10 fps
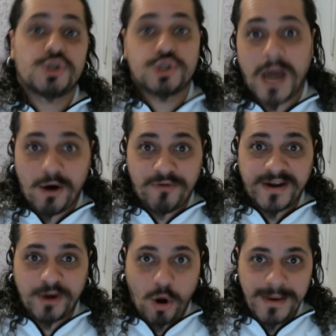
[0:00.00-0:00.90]
Ciao
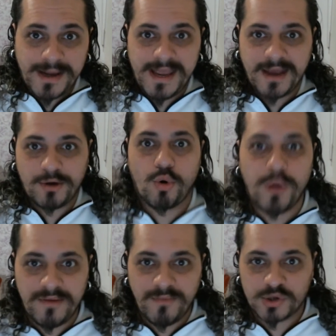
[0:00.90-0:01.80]
fenomeni, ecco
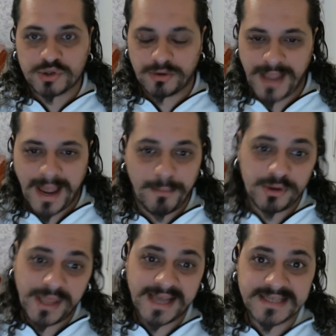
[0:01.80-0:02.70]
qui il vostro Diablo
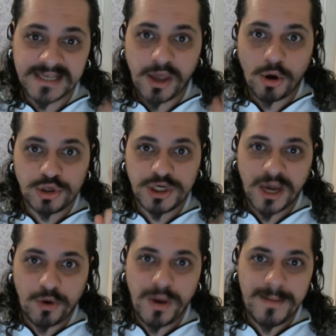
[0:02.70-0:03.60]
Tex che oggi
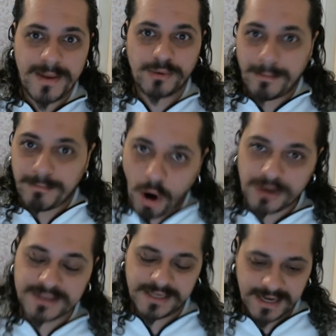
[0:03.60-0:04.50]
è qui per un
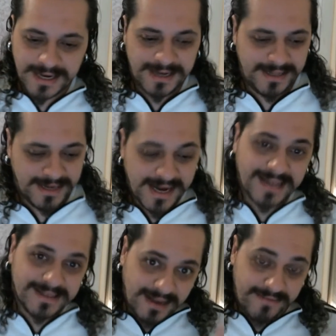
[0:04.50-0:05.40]
unboxing di
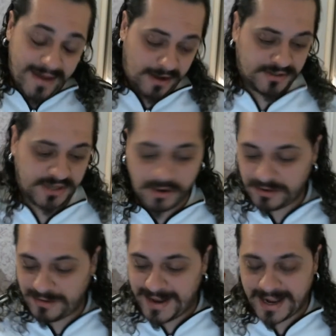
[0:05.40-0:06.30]
grande livello
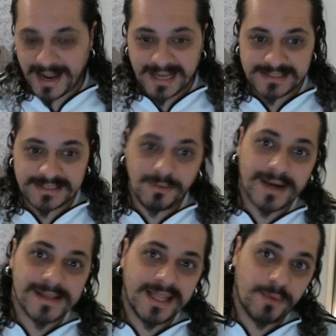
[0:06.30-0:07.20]
secondo me ragazzi,
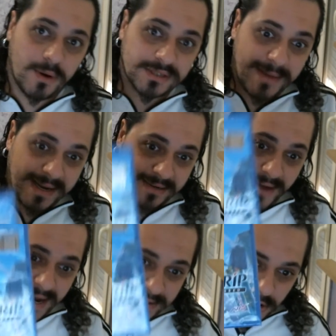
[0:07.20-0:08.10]
guardate qui cosa mi è
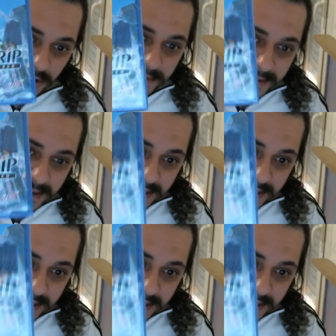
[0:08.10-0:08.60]
arrivato